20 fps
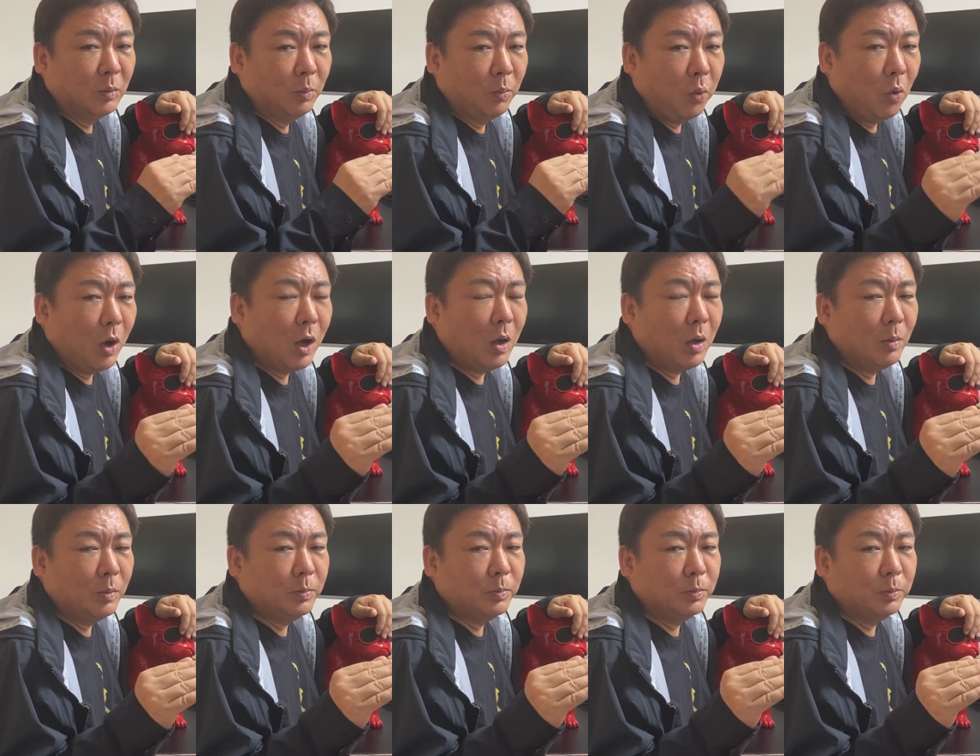
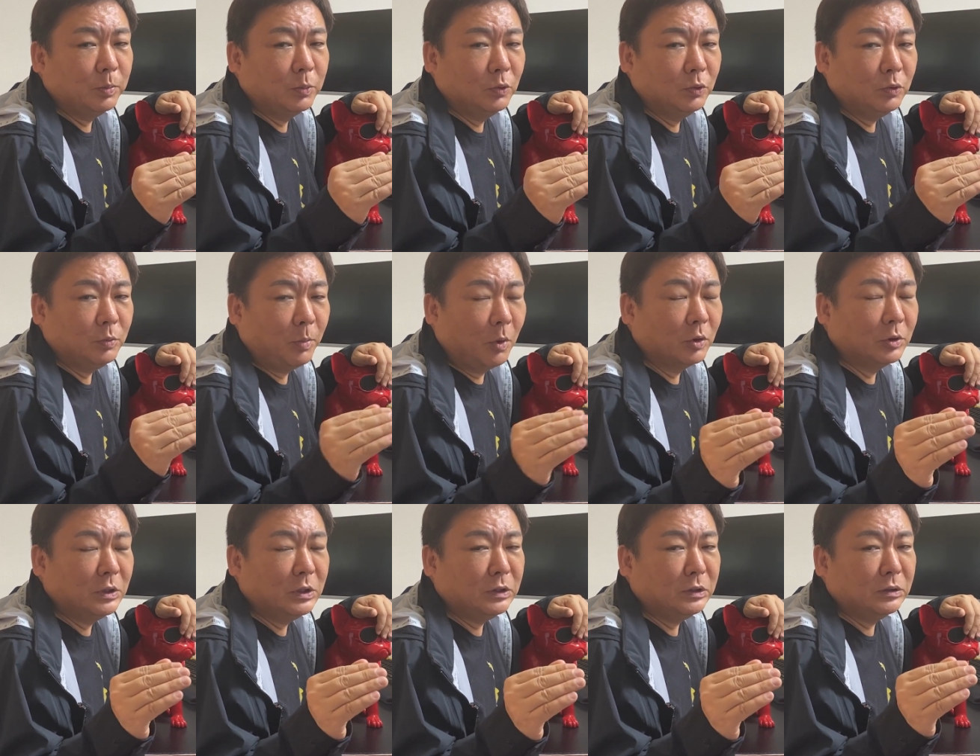보합으로
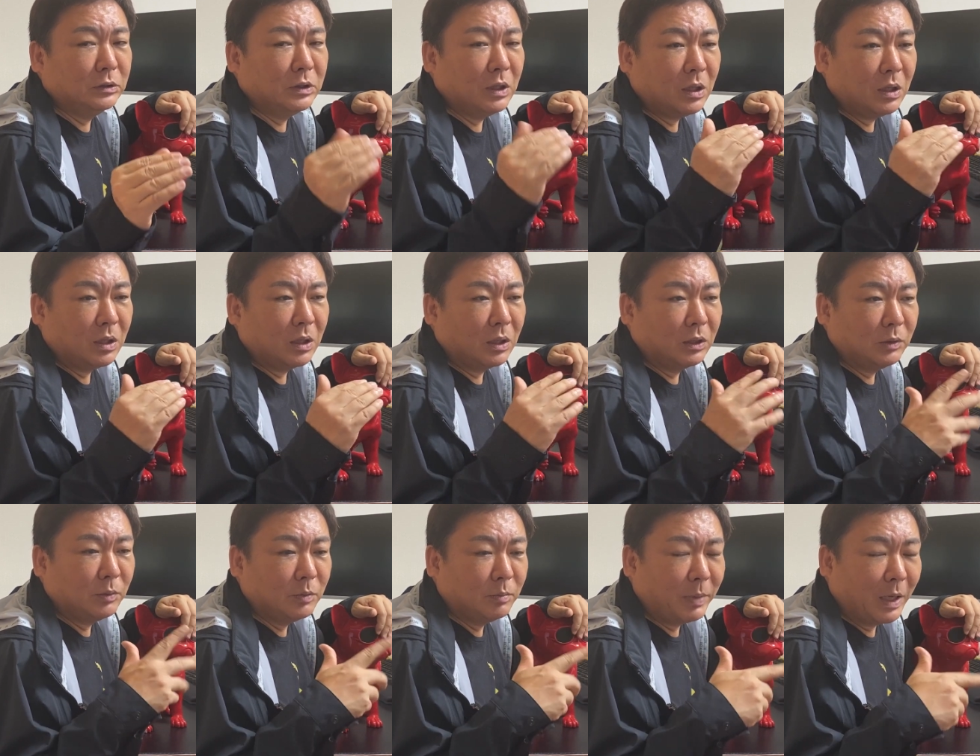버티느냐
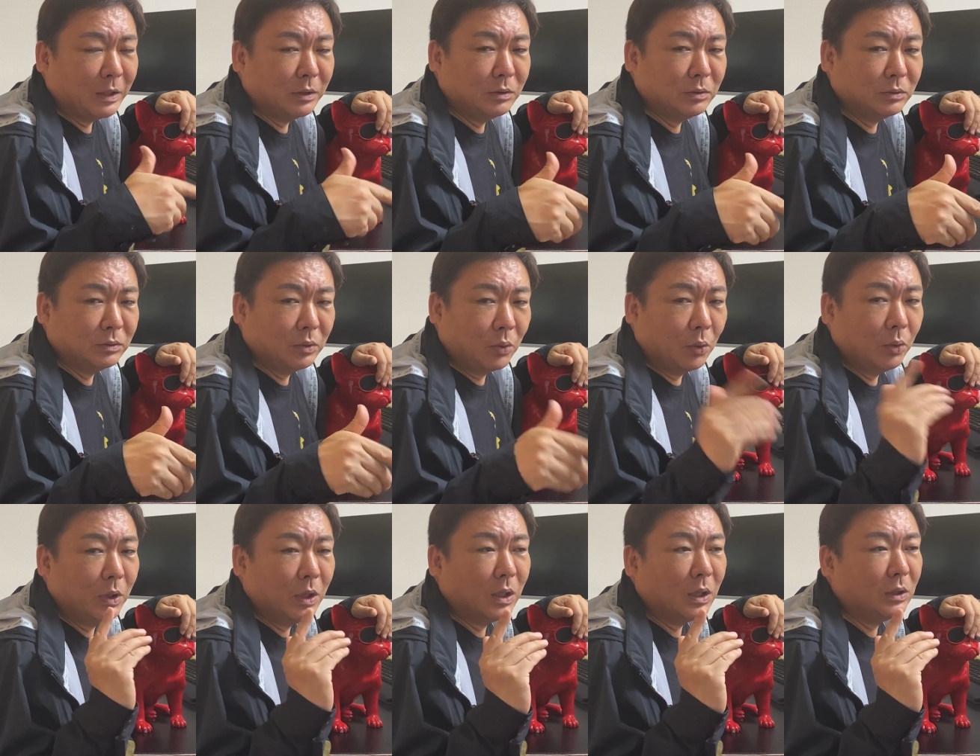아니면 반등으로
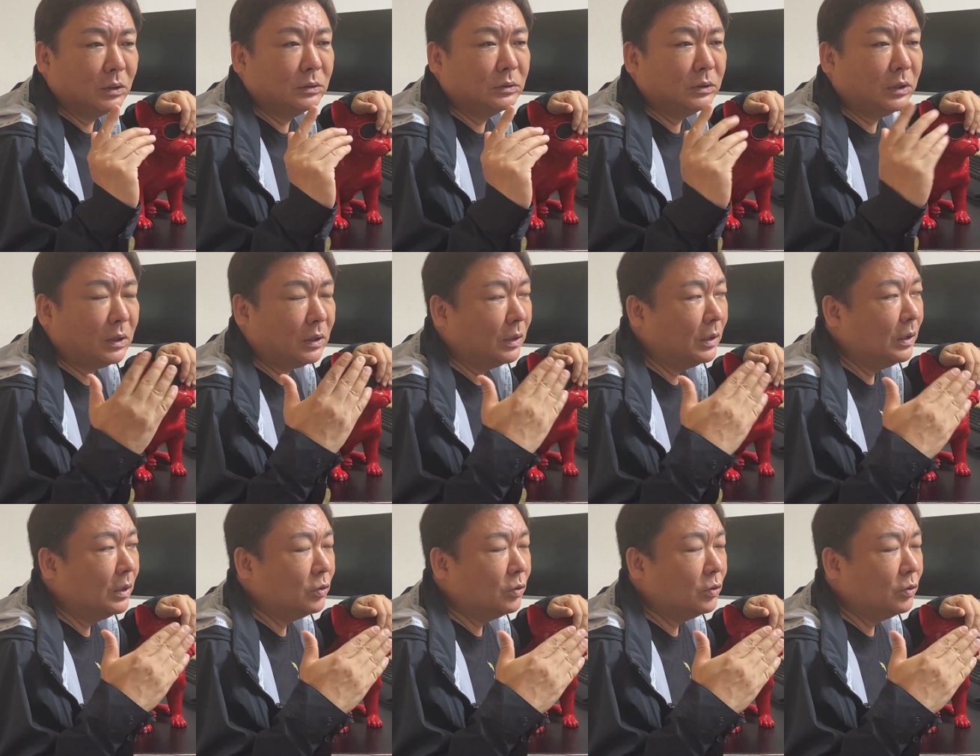올라가느냐